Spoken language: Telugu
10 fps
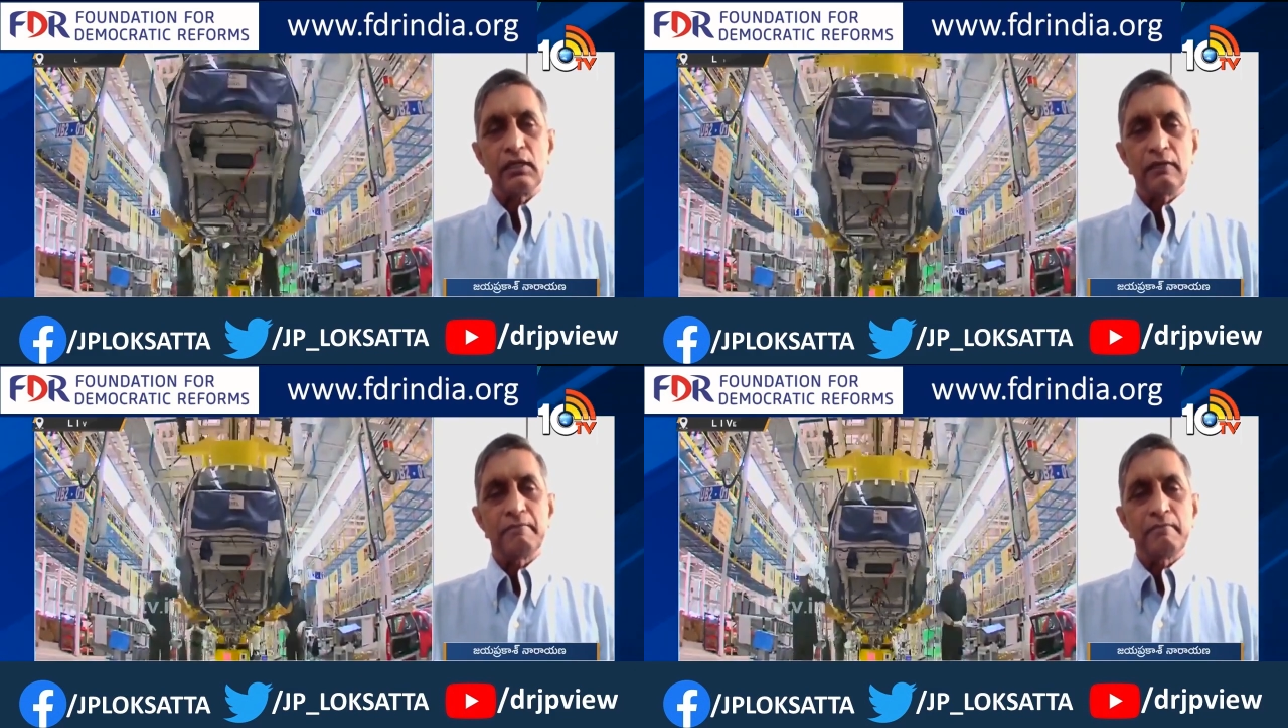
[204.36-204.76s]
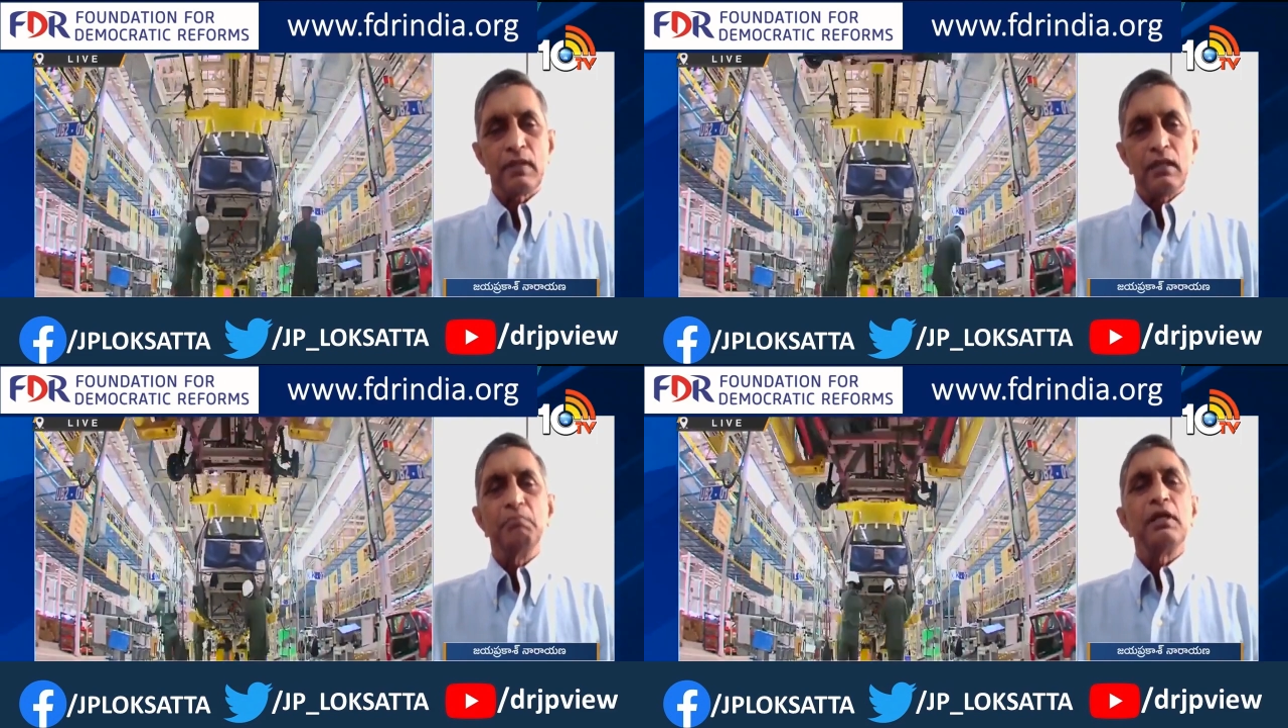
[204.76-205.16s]
కానీ
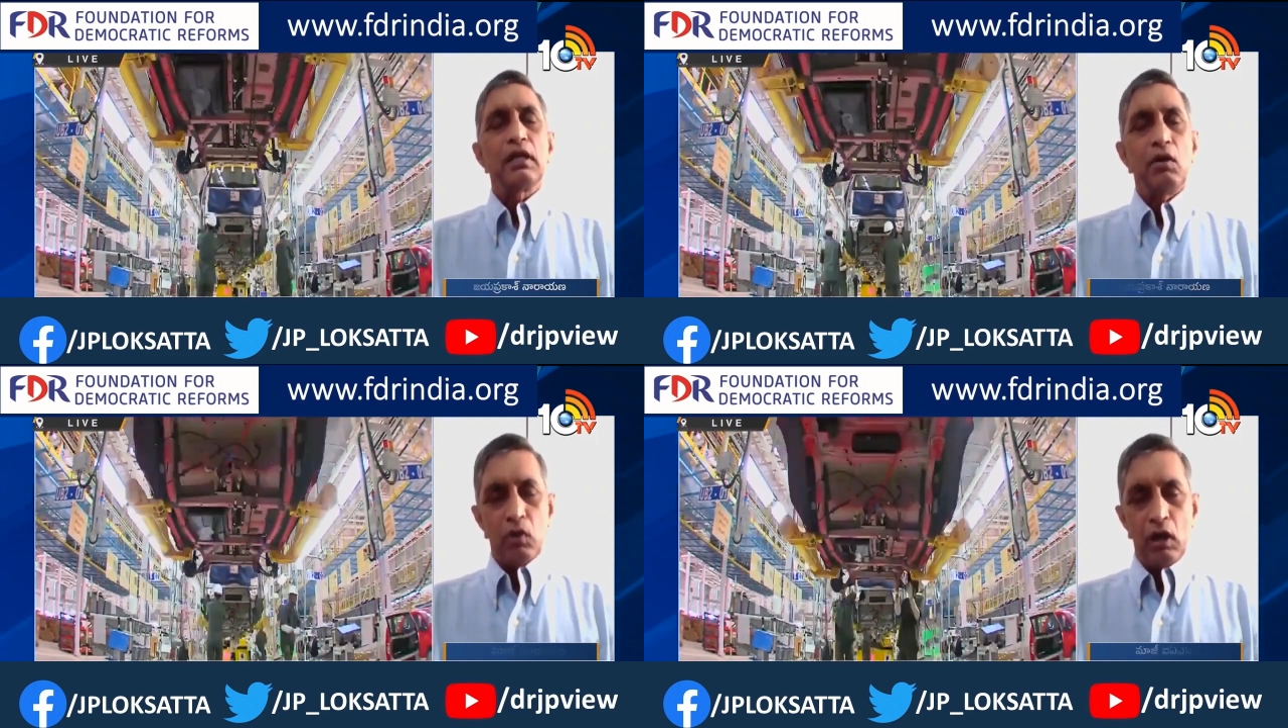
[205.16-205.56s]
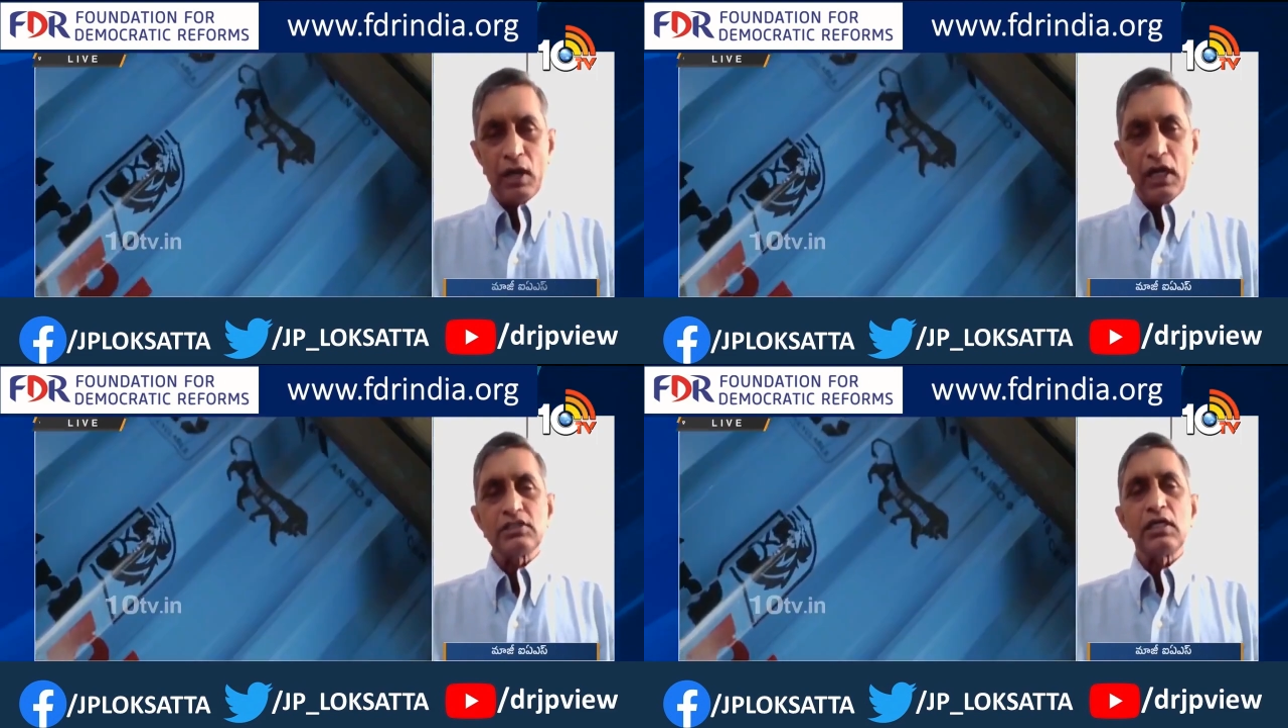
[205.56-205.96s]
మరి
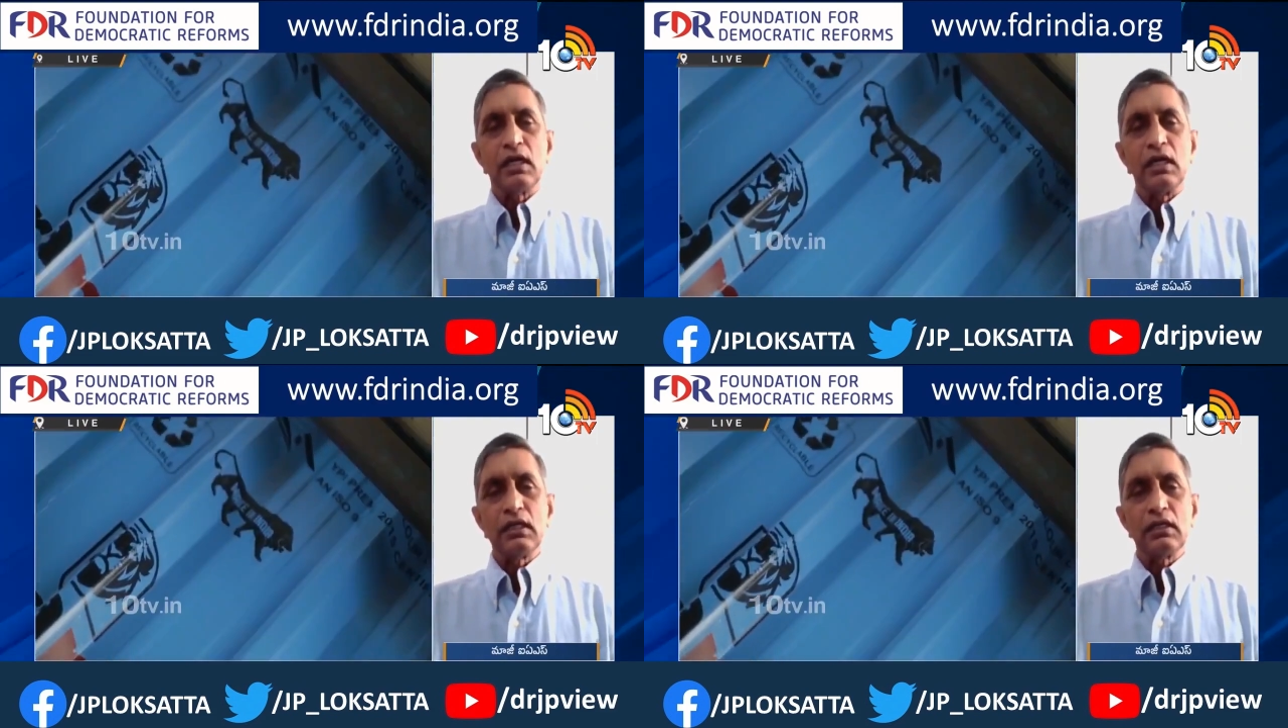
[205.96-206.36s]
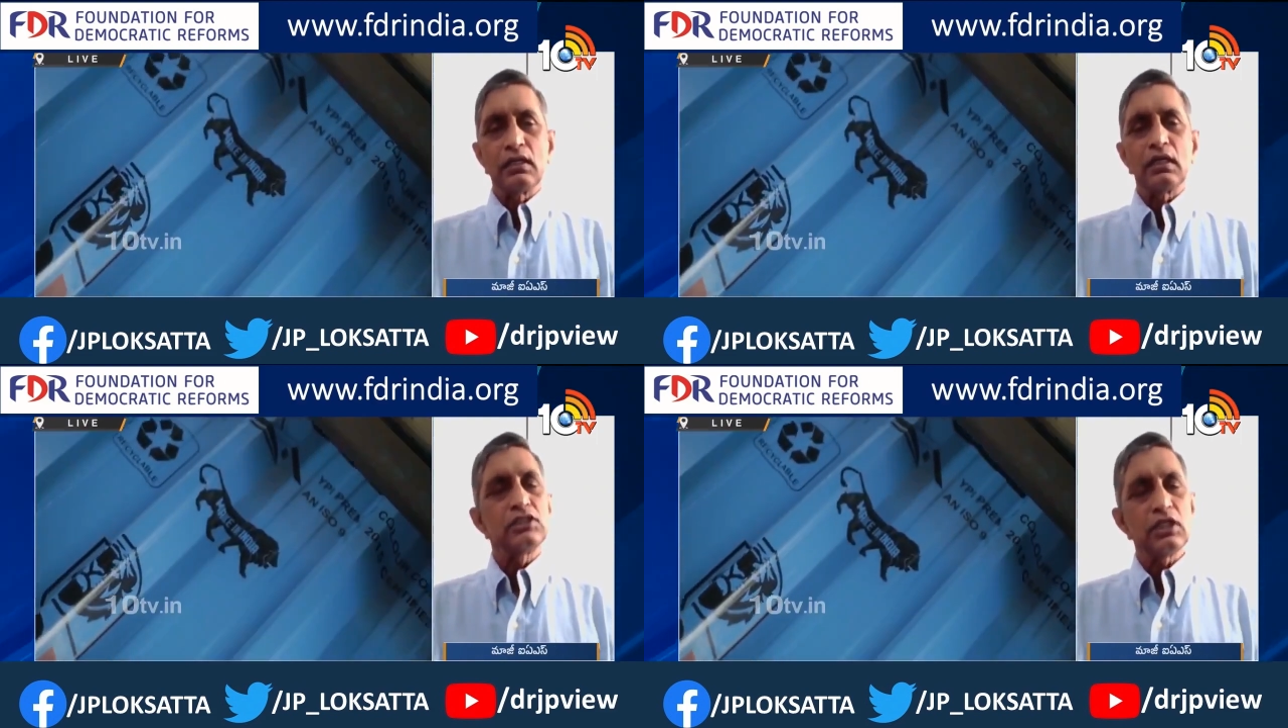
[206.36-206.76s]
అవకాశాలు కానీ
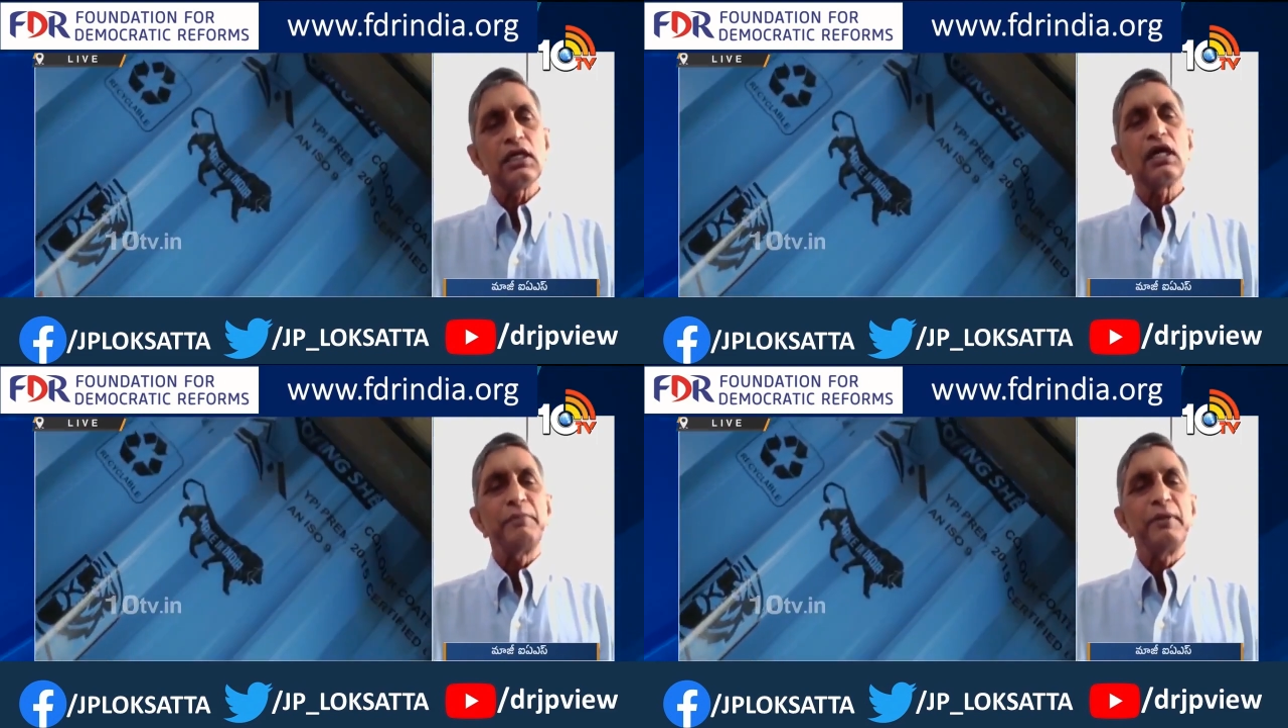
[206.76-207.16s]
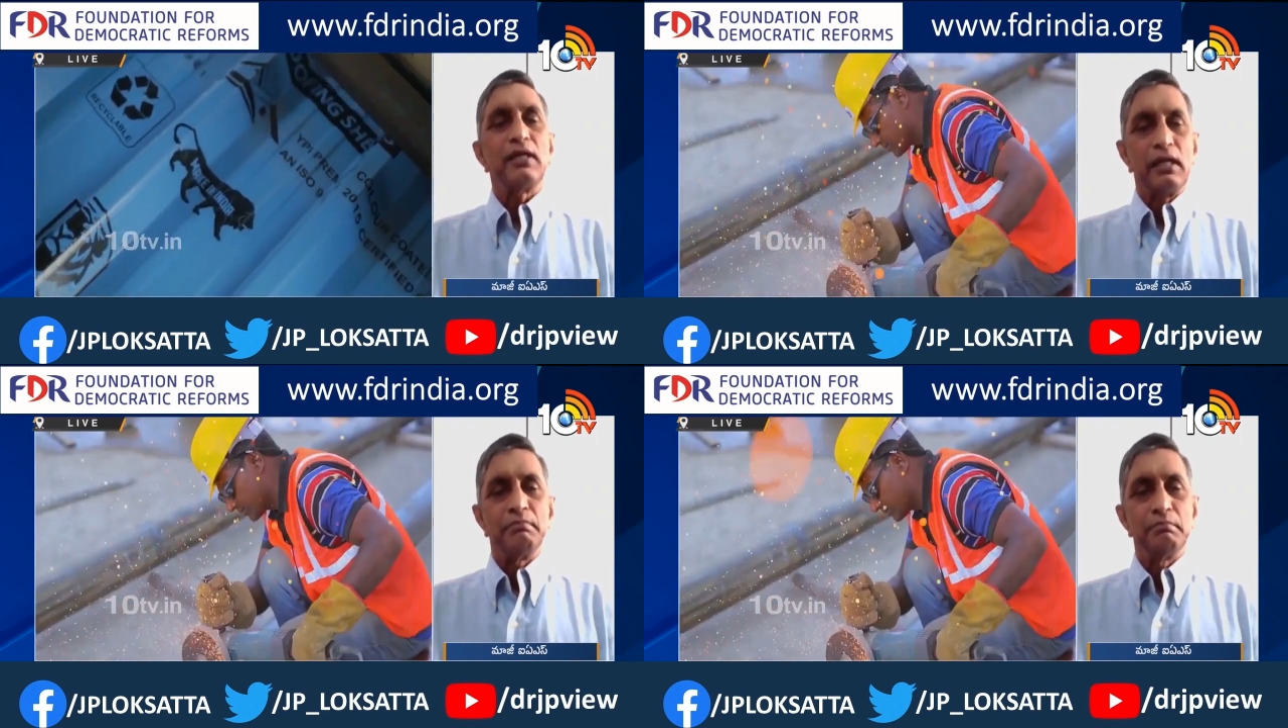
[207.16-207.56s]
ఖచ్చితంగా
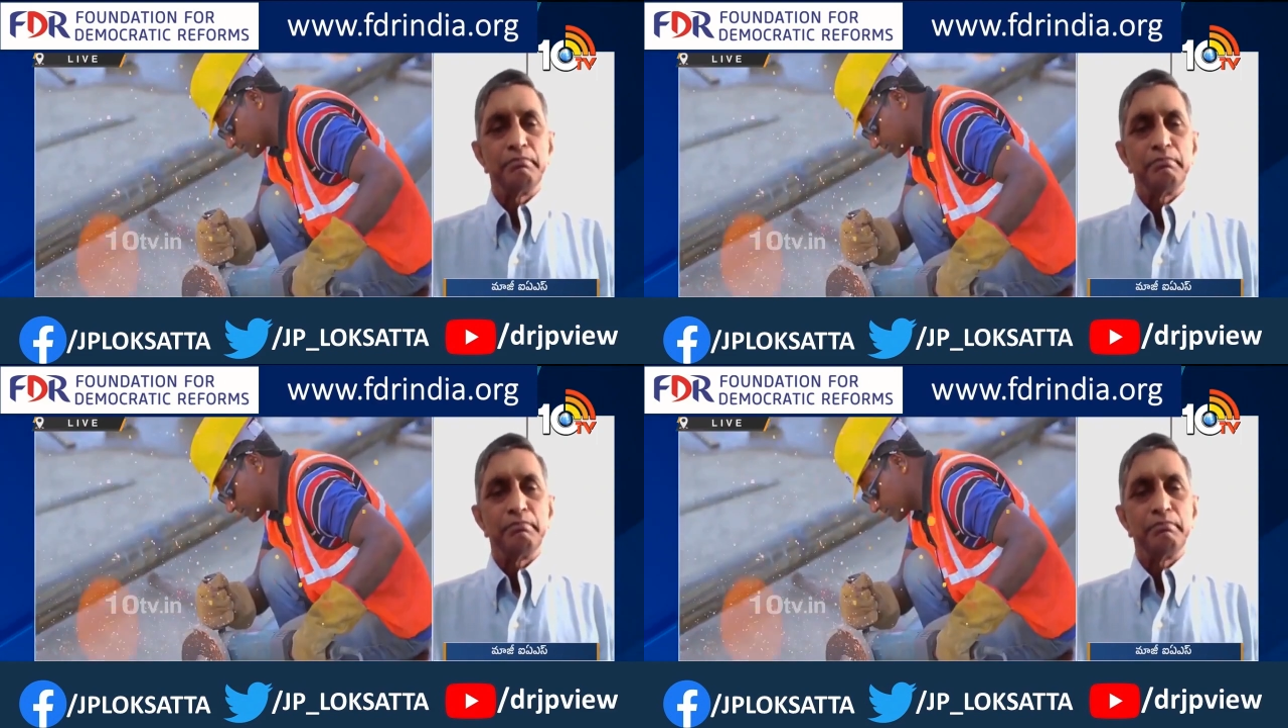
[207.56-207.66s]
పెరిగినాయి